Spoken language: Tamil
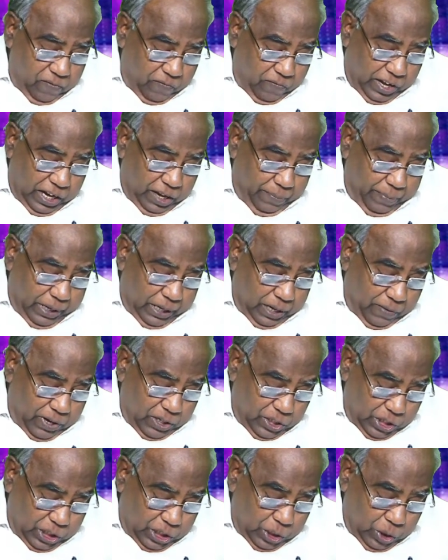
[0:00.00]
வல்லமையை நாம்
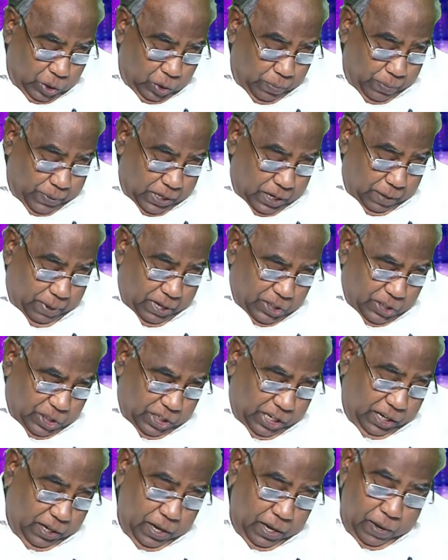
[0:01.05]
வாசிக்கிறோம்
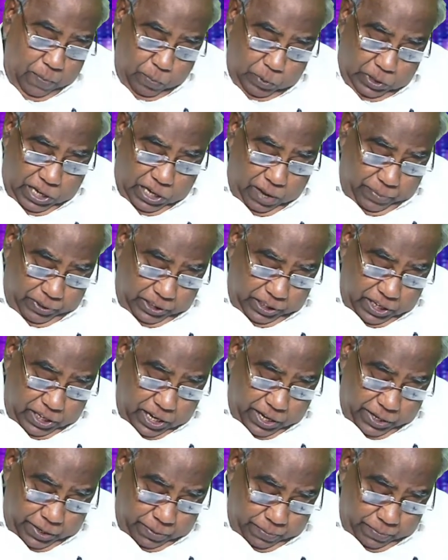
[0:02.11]
எபேசியர் முதலாம்
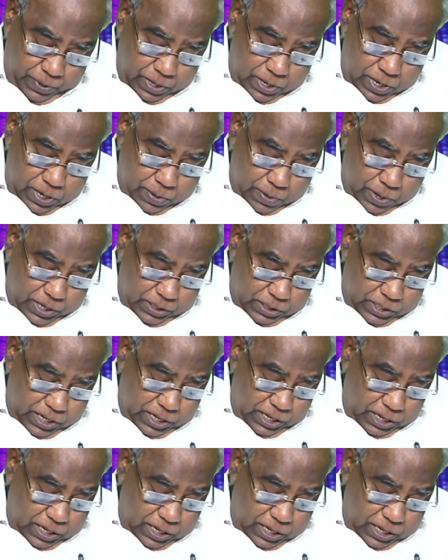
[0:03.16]
அதிகாரம் அந்த